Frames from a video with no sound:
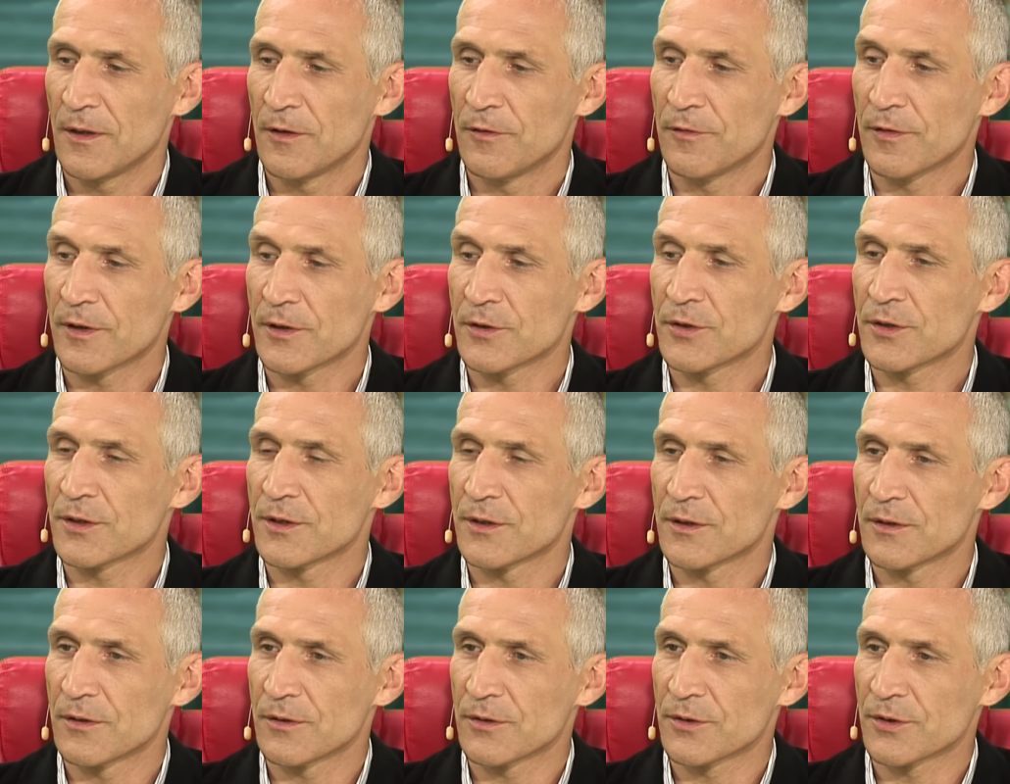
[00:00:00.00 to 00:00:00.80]

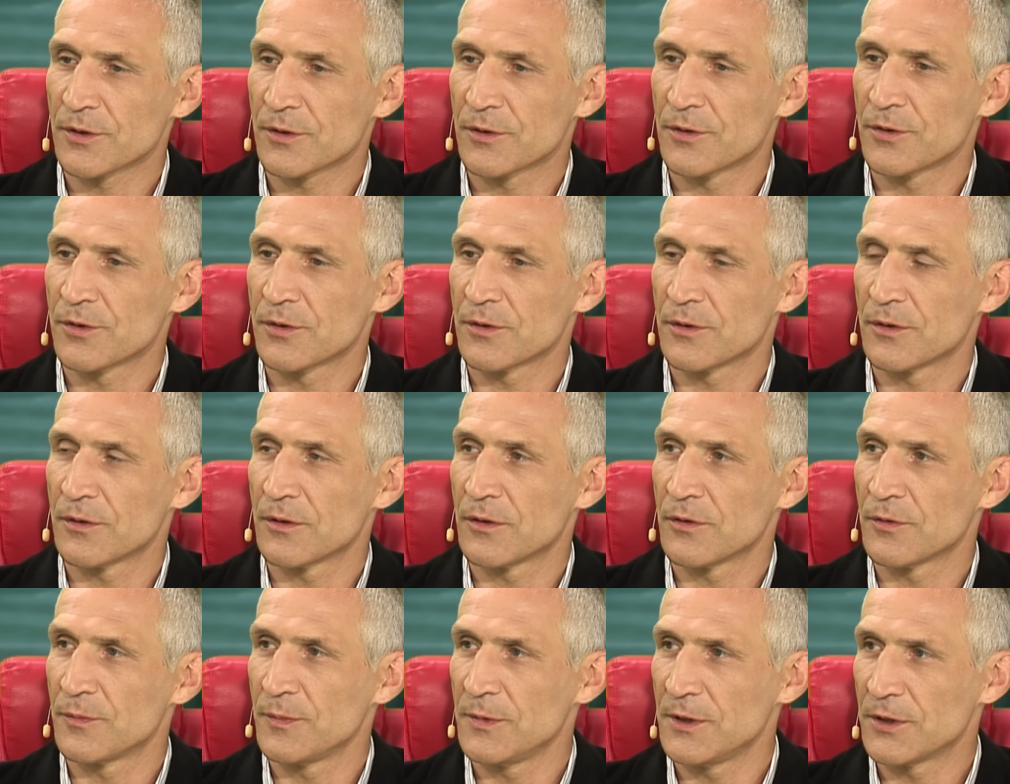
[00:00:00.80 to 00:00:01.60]
wreszcie to, czego się
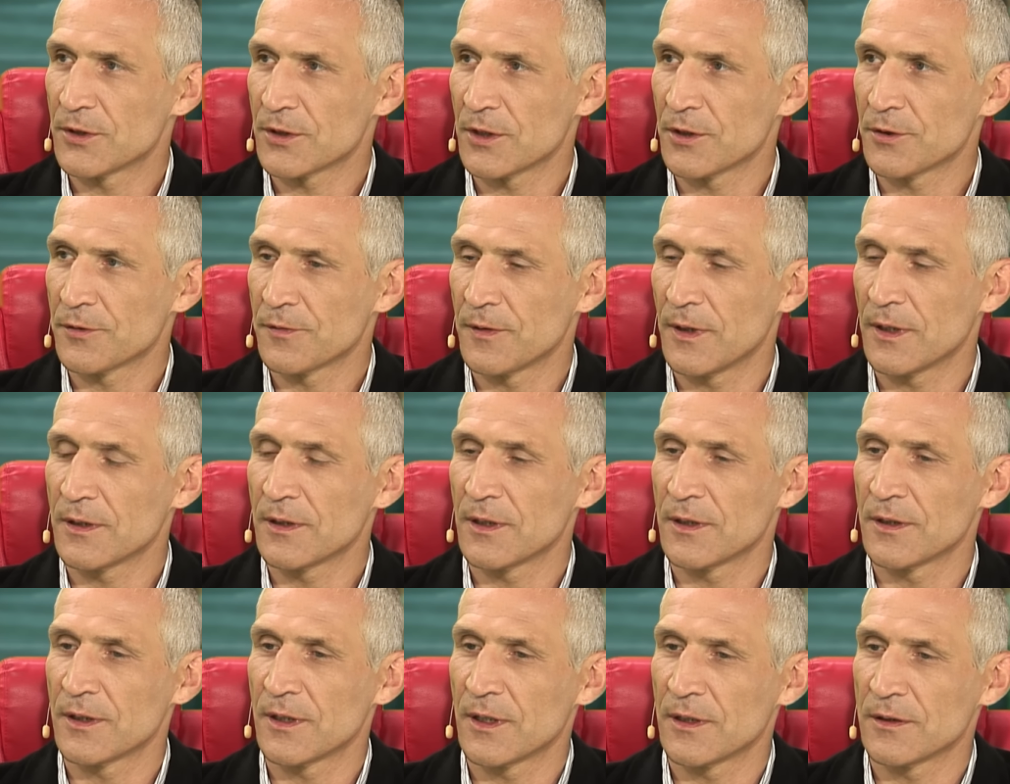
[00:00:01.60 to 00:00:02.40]
od mistrza
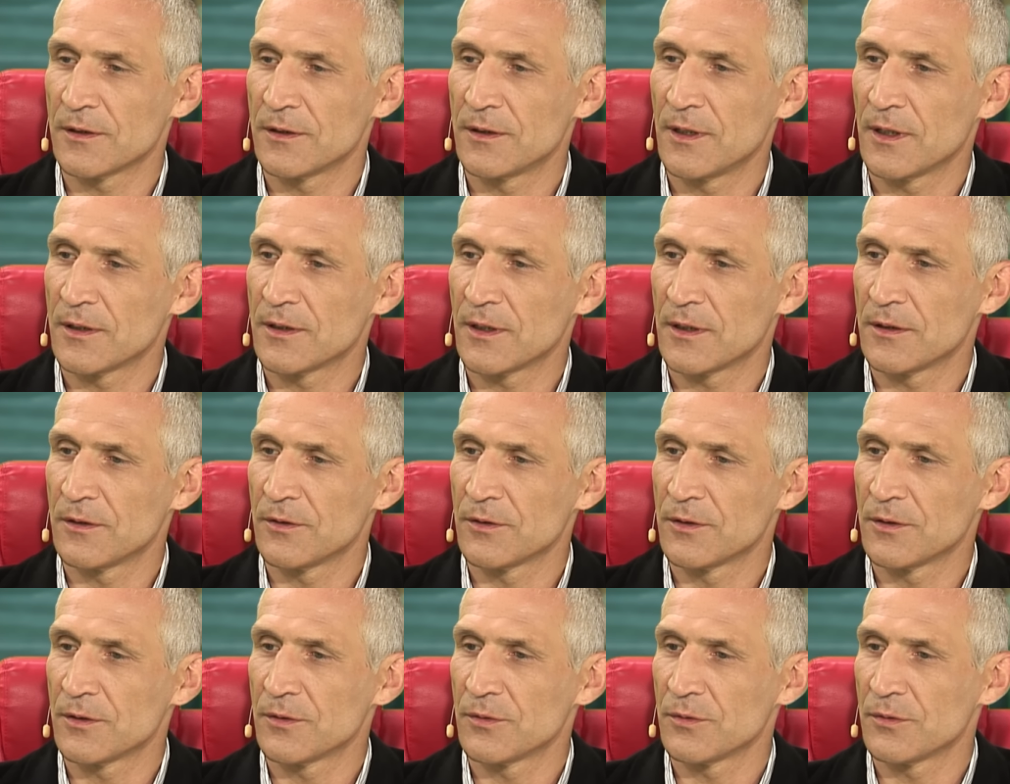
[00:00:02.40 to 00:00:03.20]
świata i kandydata
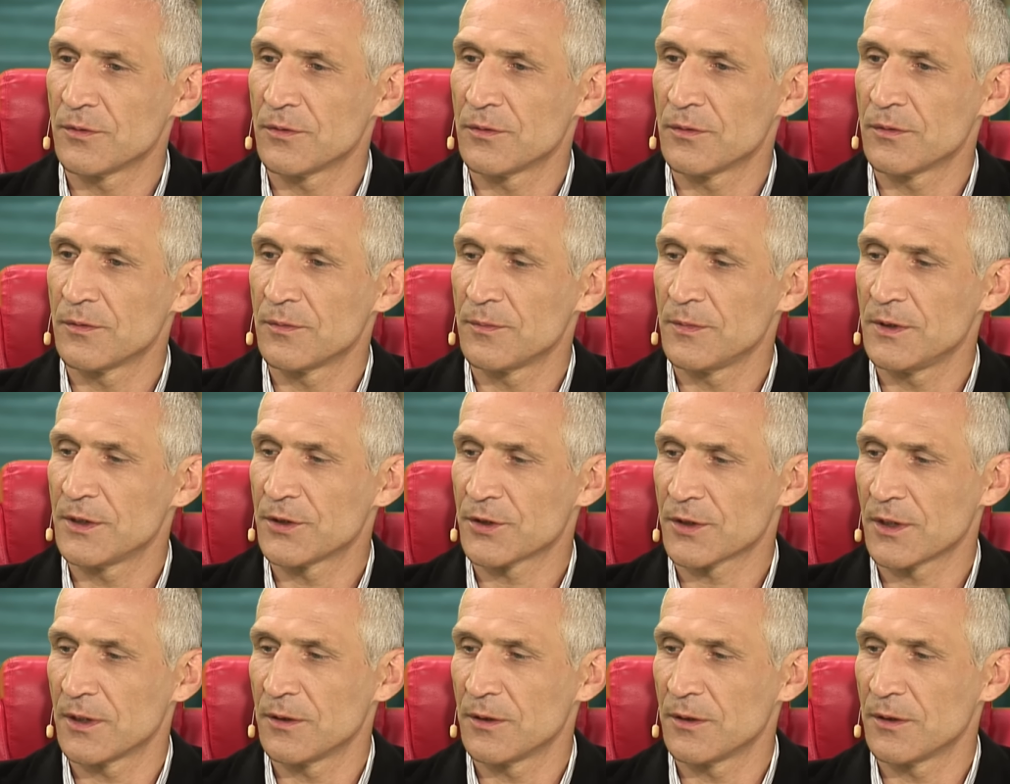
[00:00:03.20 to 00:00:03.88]
do tytułu mistrza